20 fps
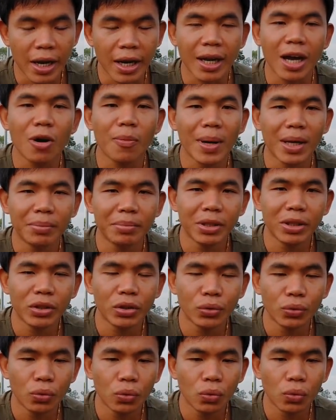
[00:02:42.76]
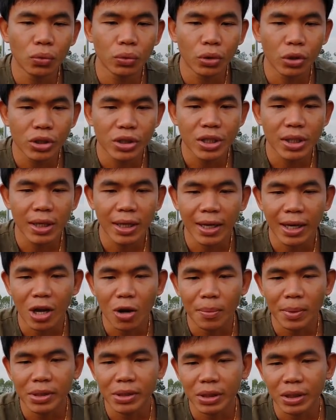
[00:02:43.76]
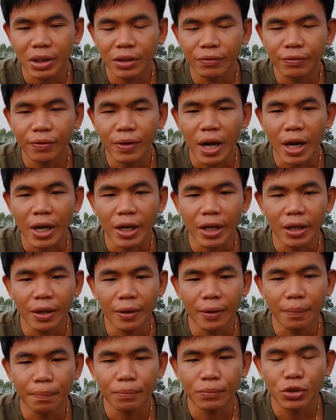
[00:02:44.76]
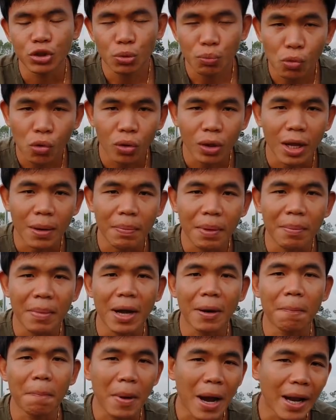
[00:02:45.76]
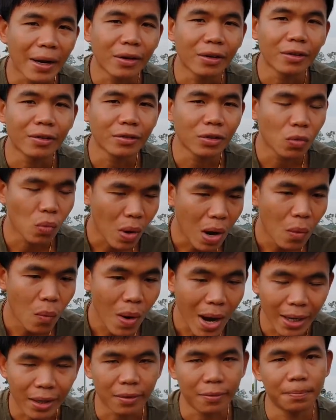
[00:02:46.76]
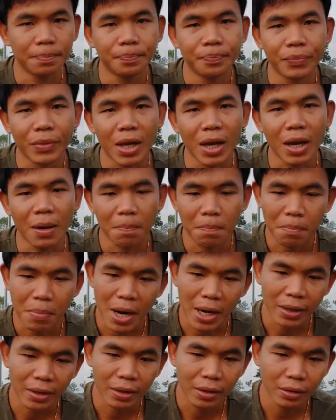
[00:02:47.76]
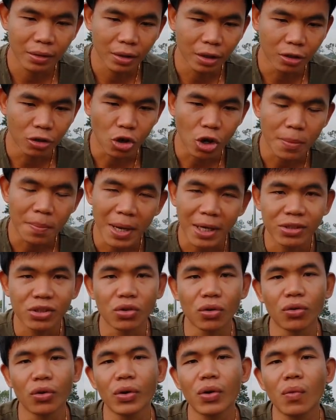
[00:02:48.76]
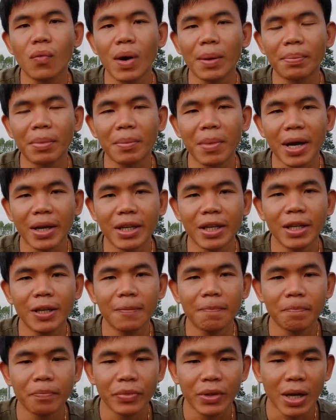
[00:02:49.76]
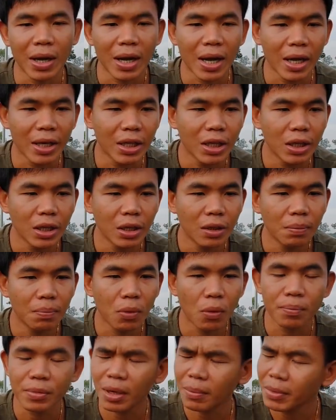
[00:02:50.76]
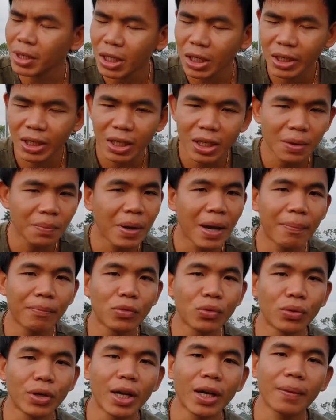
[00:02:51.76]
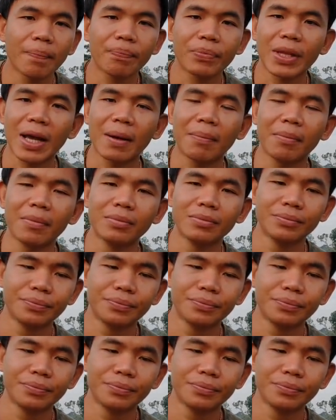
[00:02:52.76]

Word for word: a 9,000 BTU โดยเฉลี่ยแล้วมันจะกินไฟชั่วโมงละประมาณพันกว่าวัตต์นะครับพันหนึ่งร้อยพันสองร้อยกว่าวัตต์ประมาณนี้นะฮะอันนี้ผมยังไม่เคยคลิปแอมดูนะ ตาม